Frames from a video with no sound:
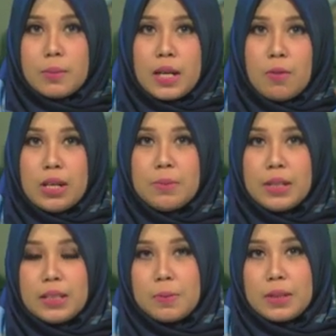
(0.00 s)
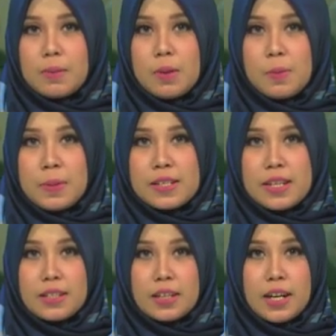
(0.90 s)
Mengawali berita pertama
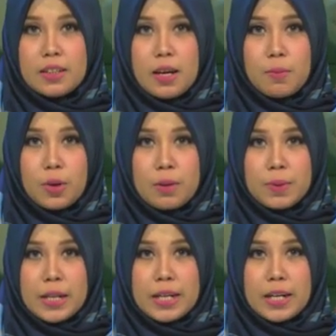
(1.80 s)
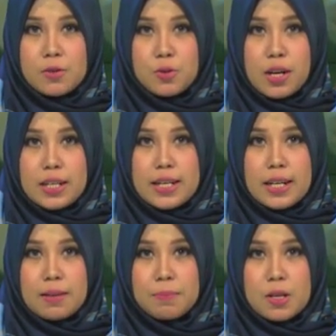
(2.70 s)
pemirsa terkait laporan penayangan soal
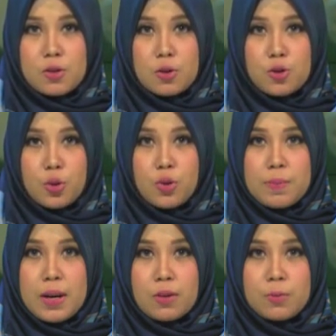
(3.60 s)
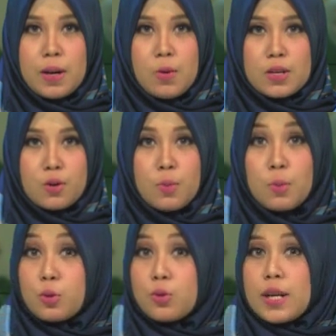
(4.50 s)
iklan paslon Jokowi Ma'ruf, Bawaslu
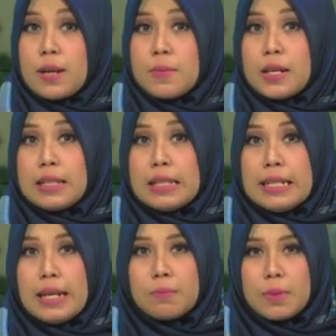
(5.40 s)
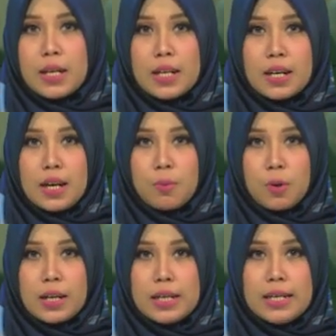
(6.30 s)
memutuskan menghentikan penanganan
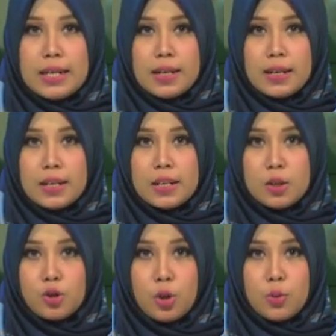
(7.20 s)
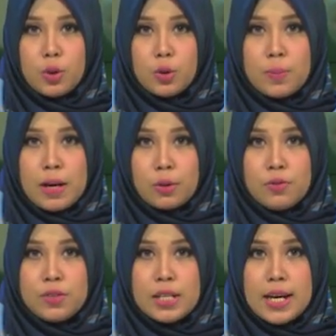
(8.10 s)
laporan iklan rekening Jokowi Dodo
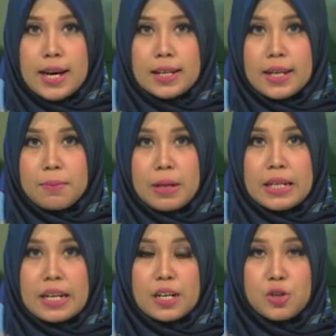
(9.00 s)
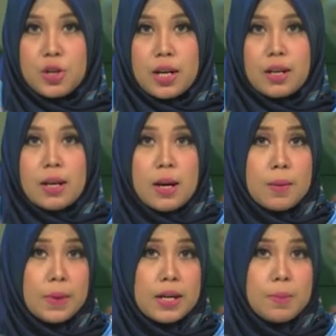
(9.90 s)
Ma'ruf di harian media nasional
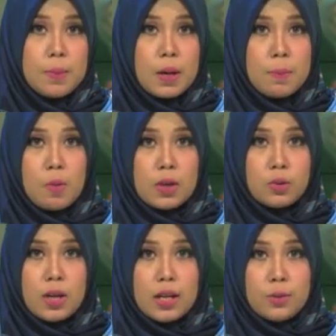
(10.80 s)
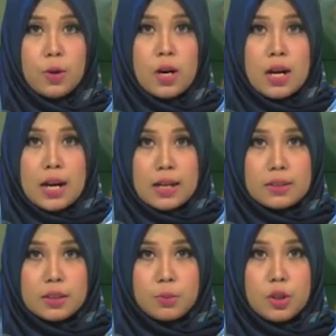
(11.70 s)
pada beberapa waktu lalu.
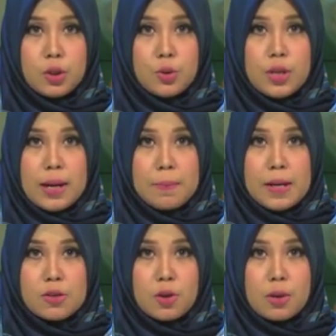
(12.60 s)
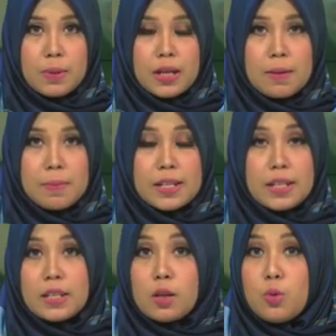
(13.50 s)
Hal tersebut diduga paslon
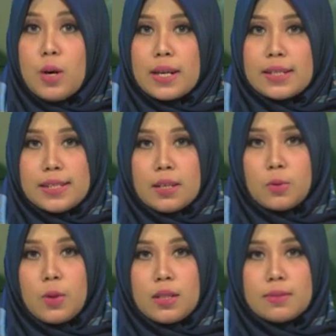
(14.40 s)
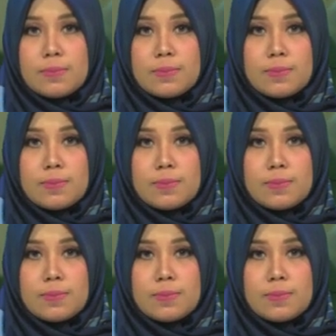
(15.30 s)
berkampanye di luar jadwal.